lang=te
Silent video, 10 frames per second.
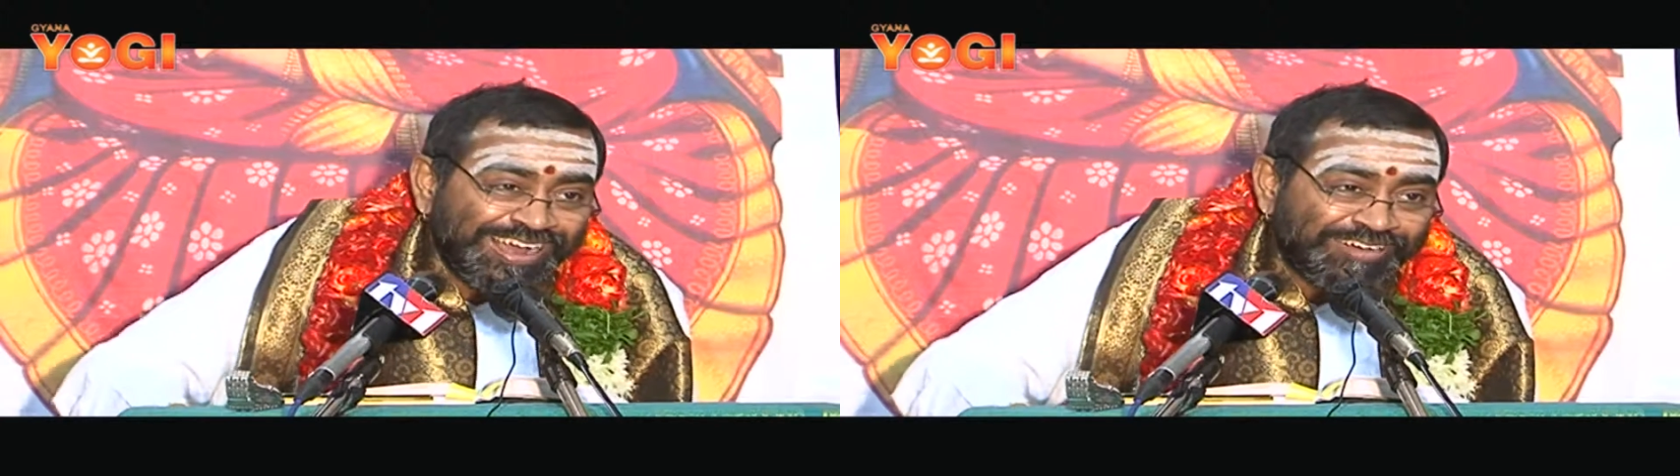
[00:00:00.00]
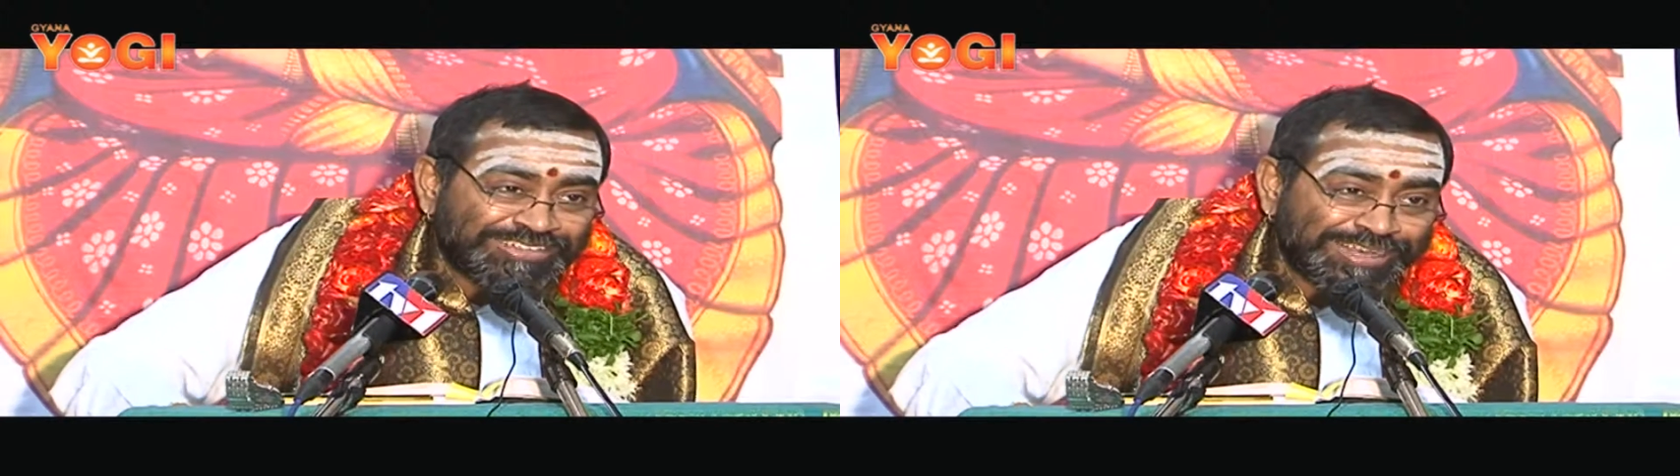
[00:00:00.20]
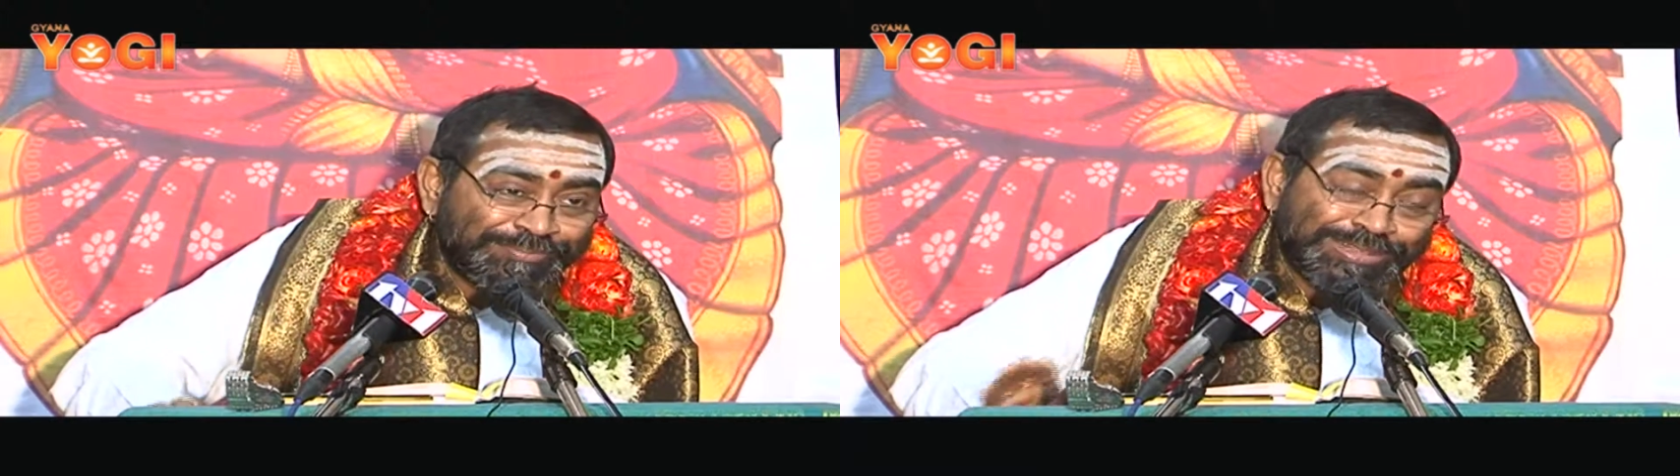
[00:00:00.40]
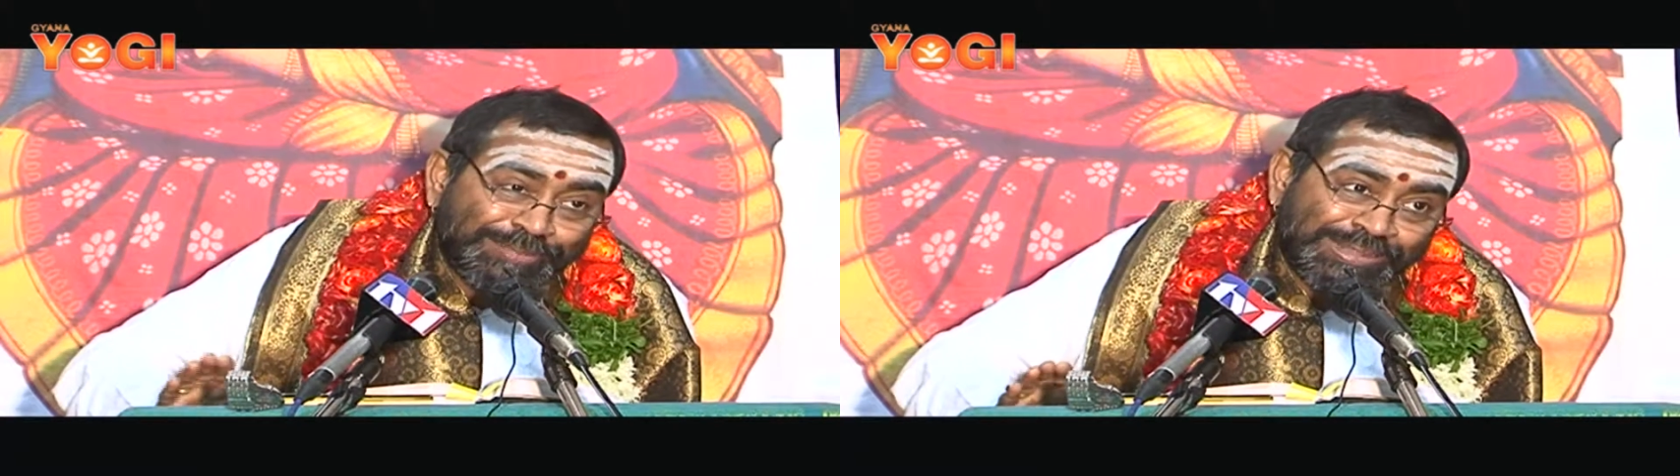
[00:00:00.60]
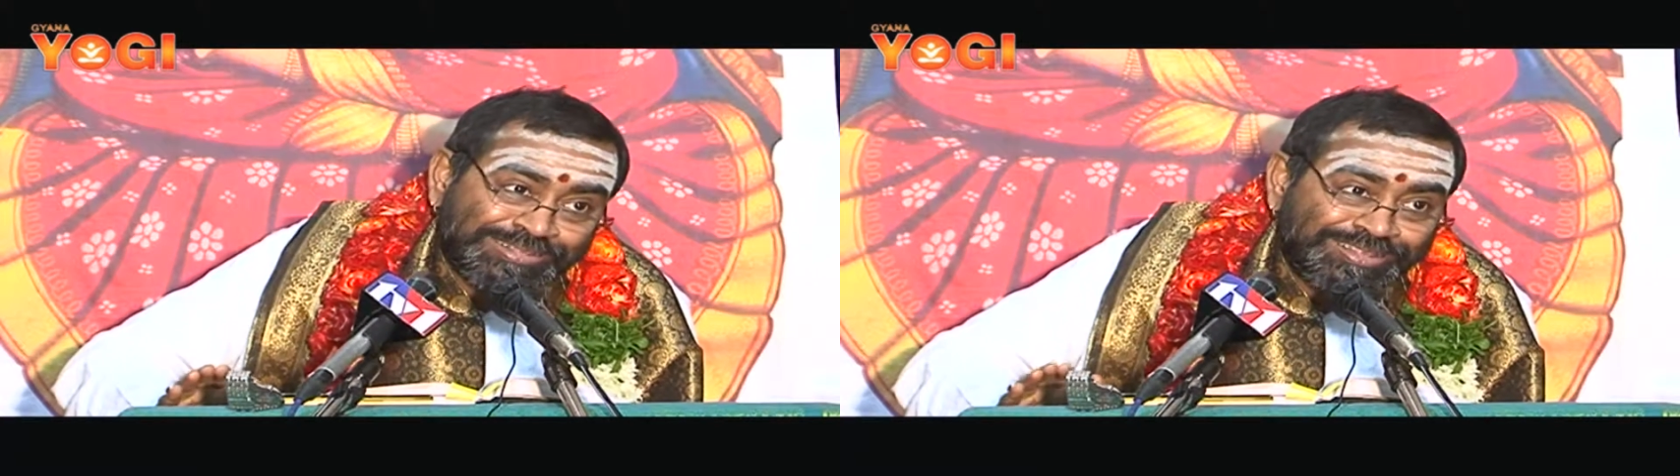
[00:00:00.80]
అవసరమైతే
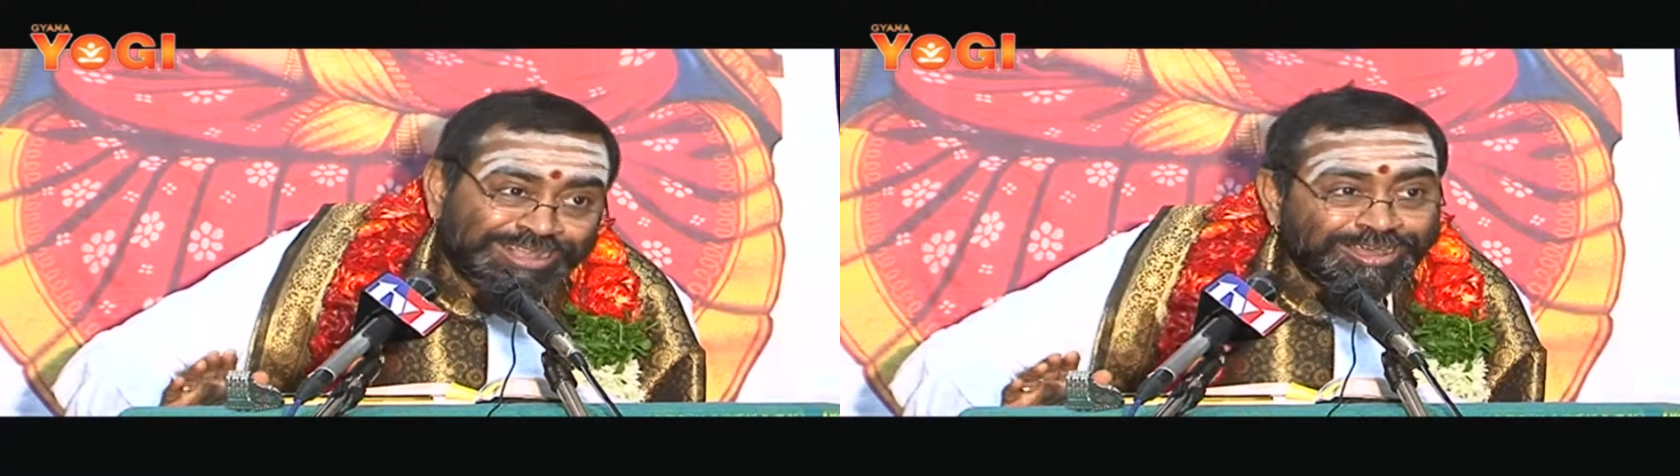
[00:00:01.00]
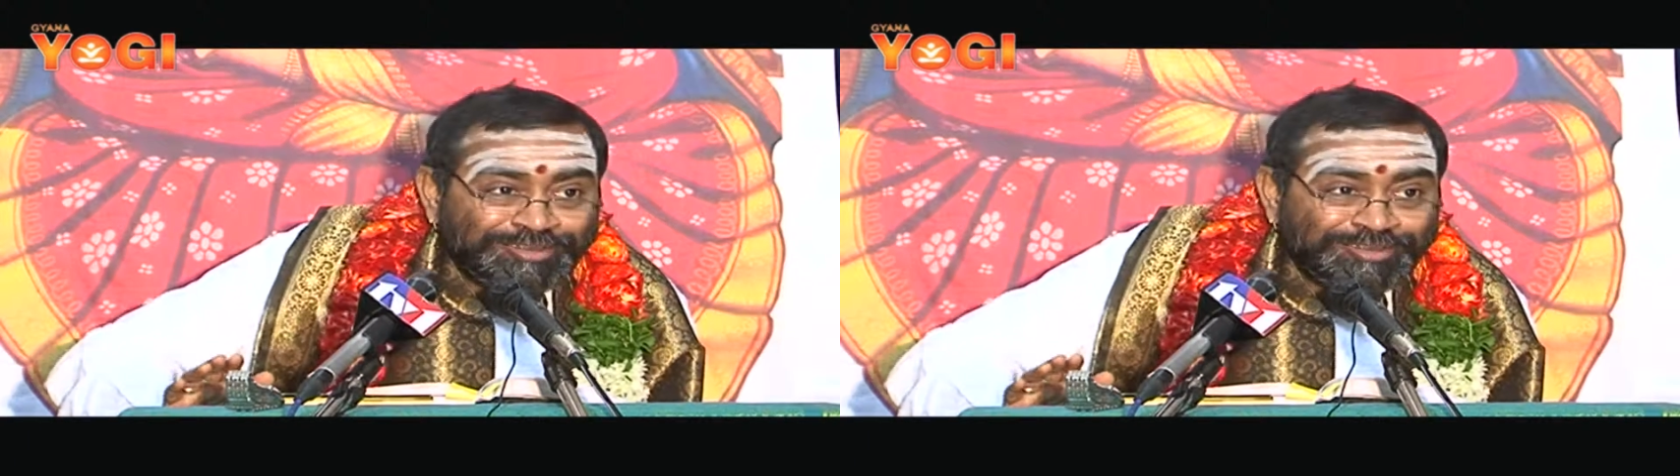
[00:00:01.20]
మెత్తగా